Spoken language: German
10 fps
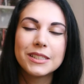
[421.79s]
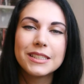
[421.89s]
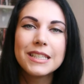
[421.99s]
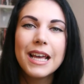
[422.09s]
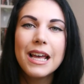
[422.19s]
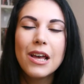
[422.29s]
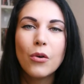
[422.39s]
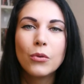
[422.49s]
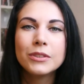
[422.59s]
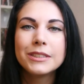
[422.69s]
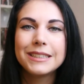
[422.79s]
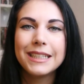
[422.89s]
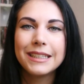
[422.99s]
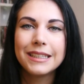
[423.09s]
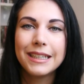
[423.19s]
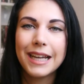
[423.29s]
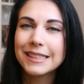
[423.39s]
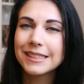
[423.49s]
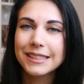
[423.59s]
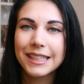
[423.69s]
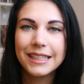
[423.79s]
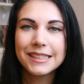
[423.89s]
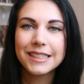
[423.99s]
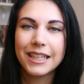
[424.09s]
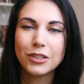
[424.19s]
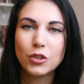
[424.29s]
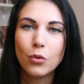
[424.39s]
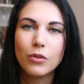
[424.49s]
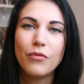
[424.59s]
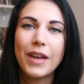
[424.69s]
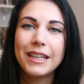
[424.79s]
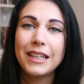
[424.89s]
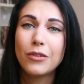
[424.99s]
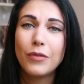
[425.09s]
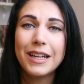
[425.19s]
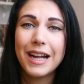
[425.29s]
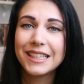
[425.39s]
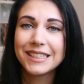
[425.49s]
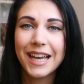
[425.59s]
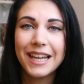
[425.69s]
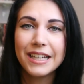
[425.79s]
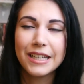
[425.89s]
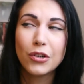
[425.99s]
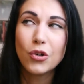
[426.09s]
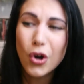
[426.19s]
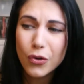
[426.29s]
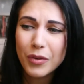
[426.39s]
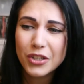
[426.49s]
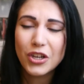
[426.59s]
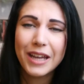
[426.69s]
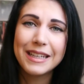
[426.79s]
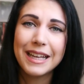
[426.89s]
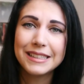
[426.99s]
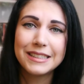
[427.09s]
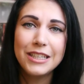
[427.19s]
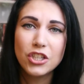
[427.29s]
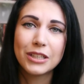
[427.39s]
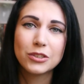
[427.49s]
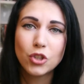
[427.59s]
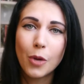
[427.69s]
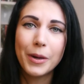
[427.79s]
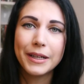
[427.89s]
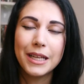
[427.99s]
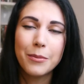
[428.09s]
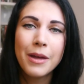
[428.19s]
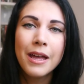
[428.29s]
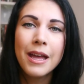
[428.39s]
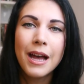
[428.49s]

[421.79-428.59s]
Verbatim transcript: sind. Und den ganz glitzerigen Ton werde ich weder als Highlighter noch wahrscheinlich als Lidschatten-Topper nehmen.